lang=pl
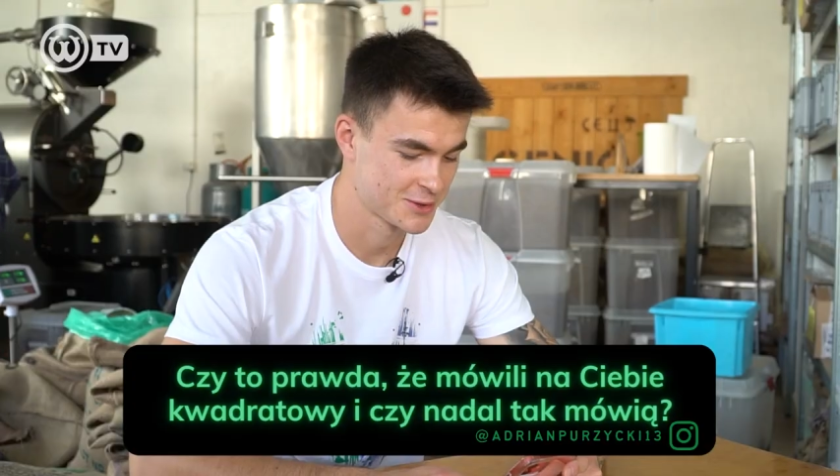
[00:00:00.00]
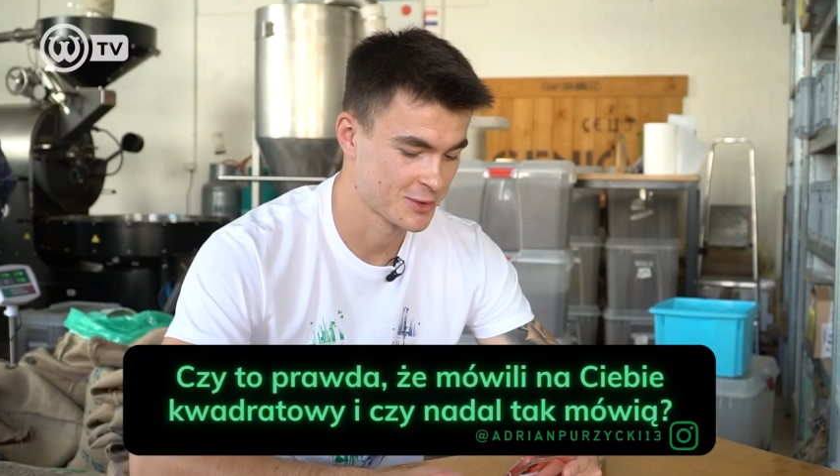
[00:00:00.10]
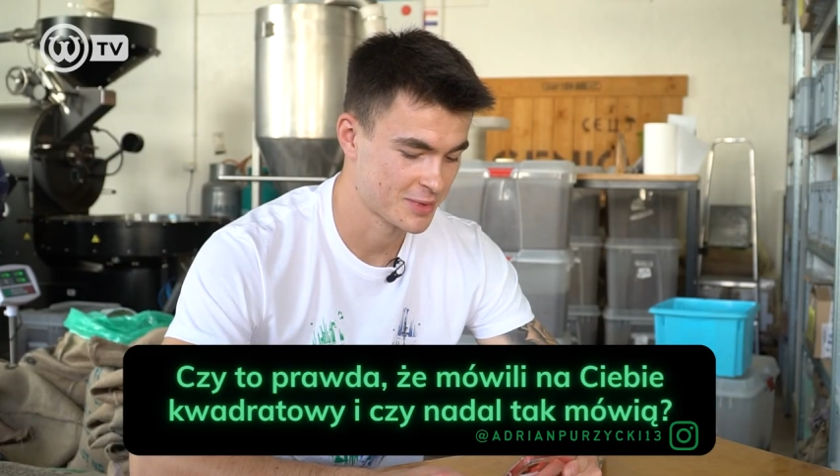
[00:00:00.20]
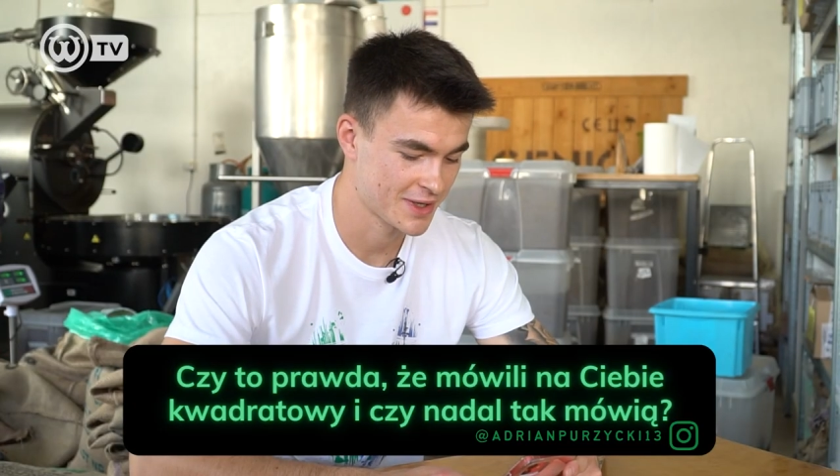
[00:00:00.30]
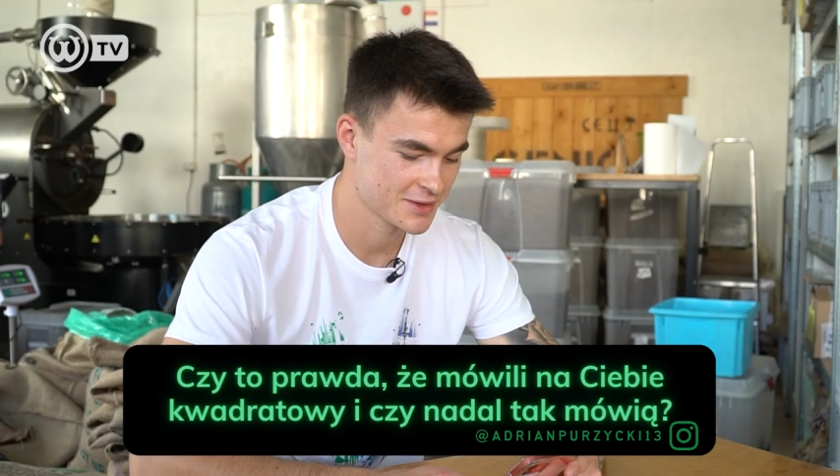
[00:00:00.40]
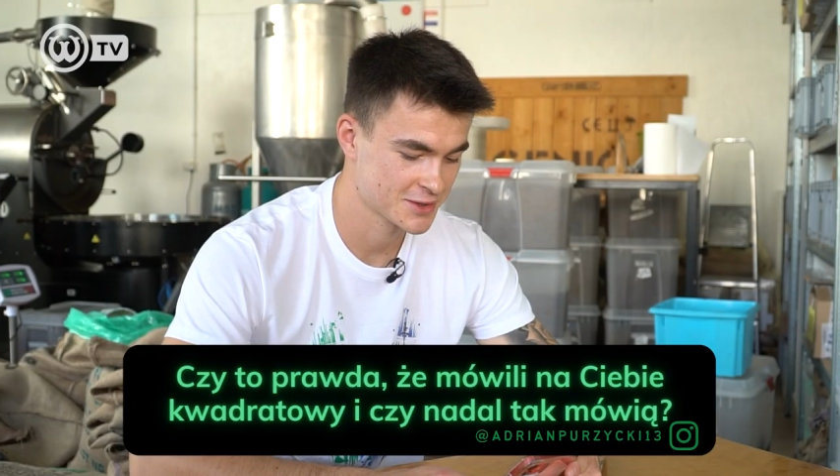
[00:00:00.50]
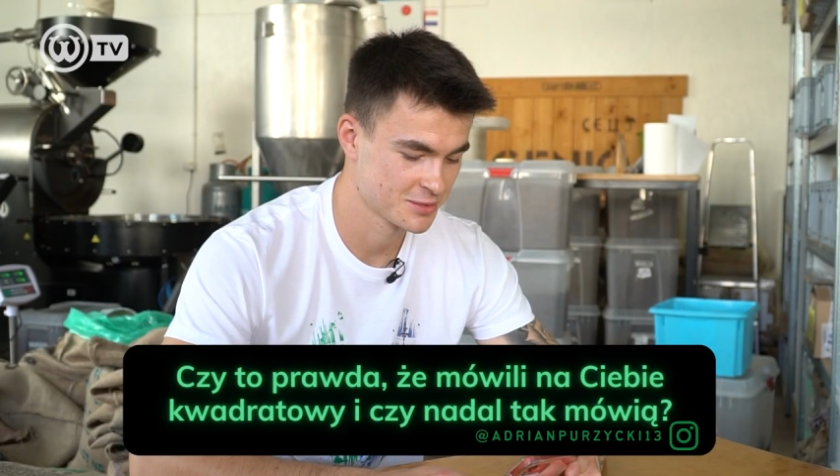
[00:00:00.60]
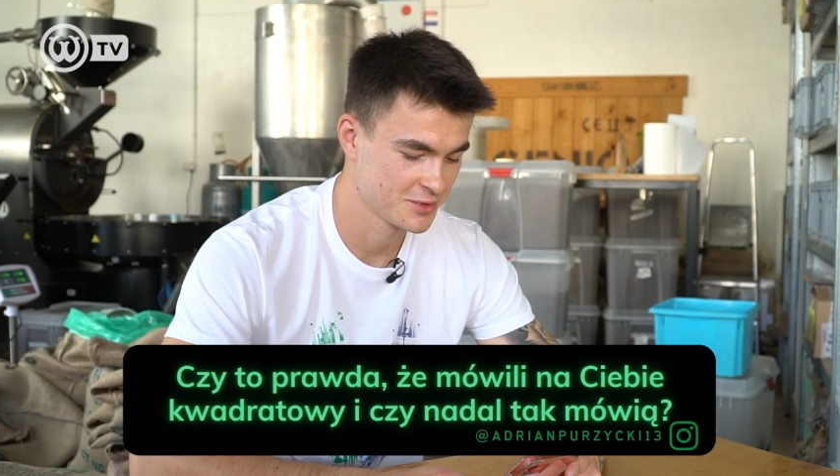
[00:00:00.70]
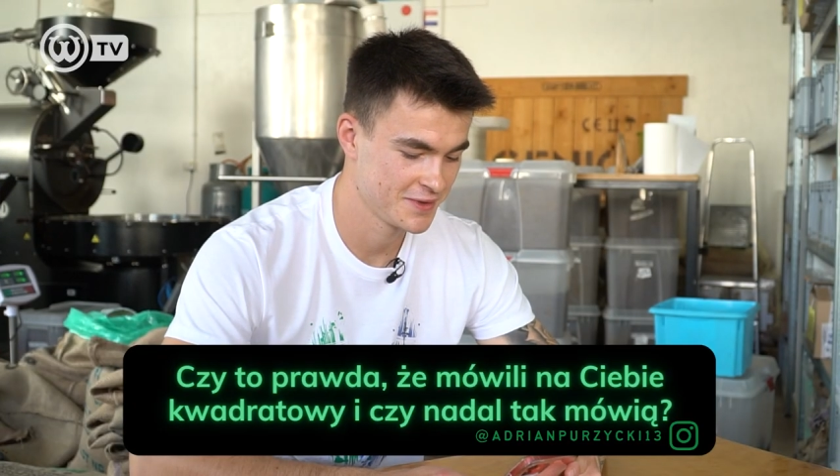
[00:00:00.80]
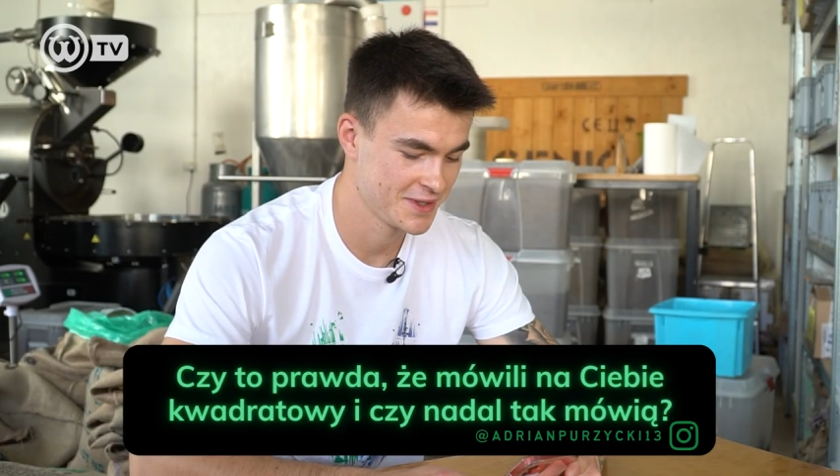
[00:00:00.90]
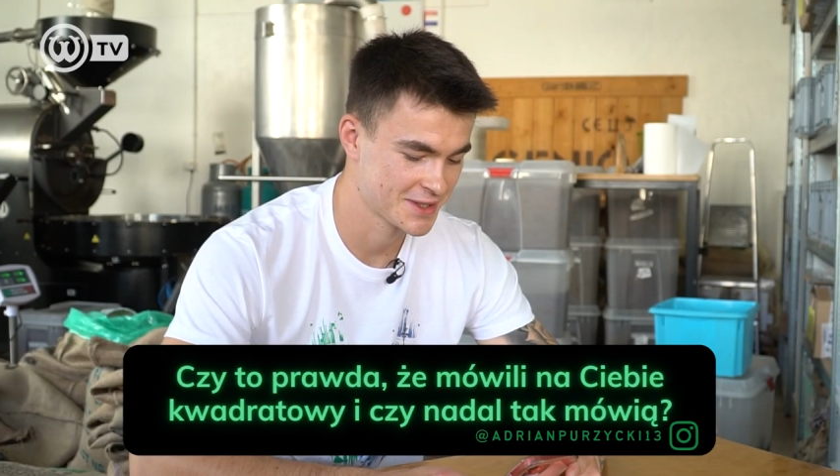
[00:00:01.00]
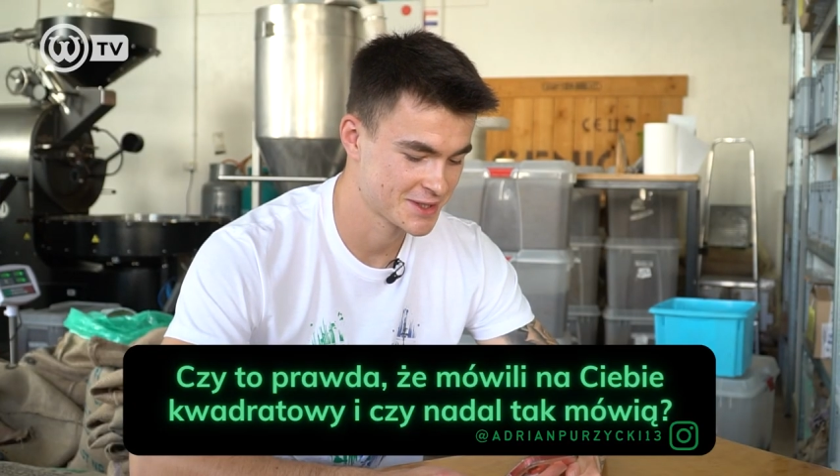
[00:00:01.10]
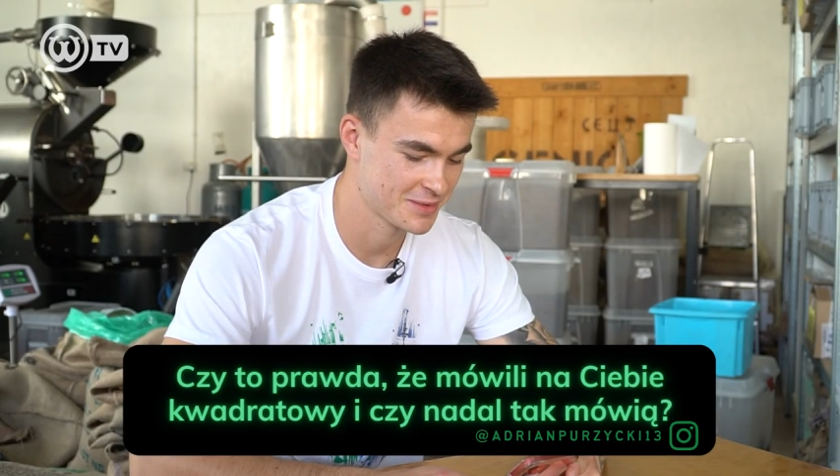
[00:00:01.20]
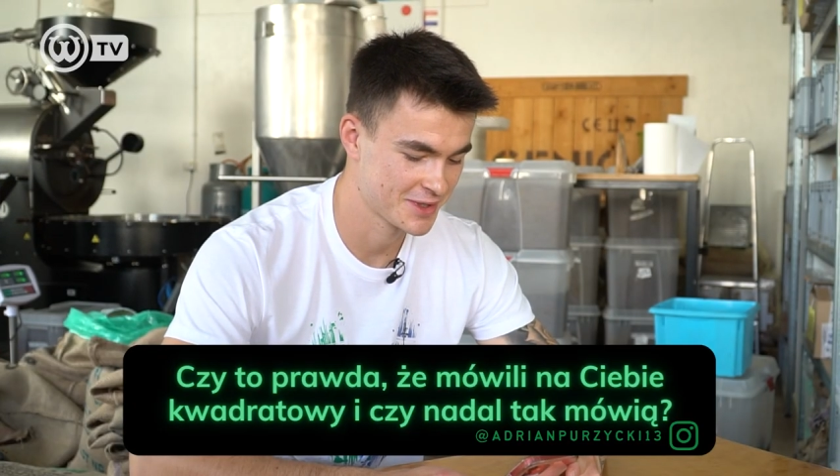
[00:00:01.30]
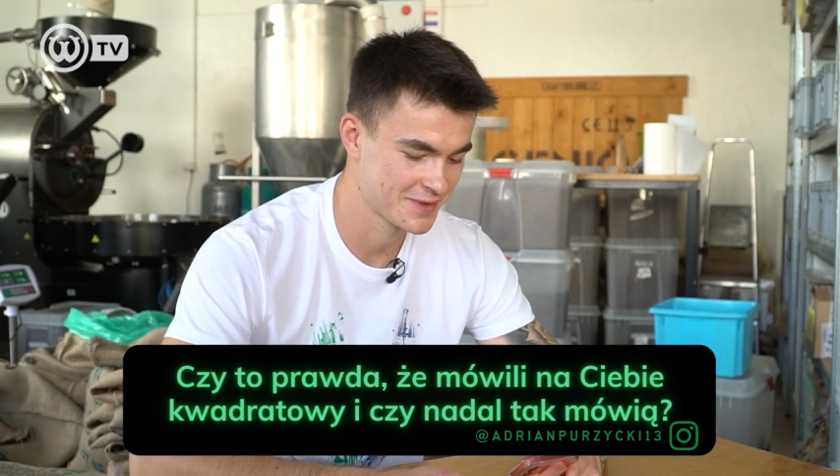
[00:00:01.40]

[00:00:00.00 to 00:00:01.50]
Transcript: czy to prawda, że mówili na ciebie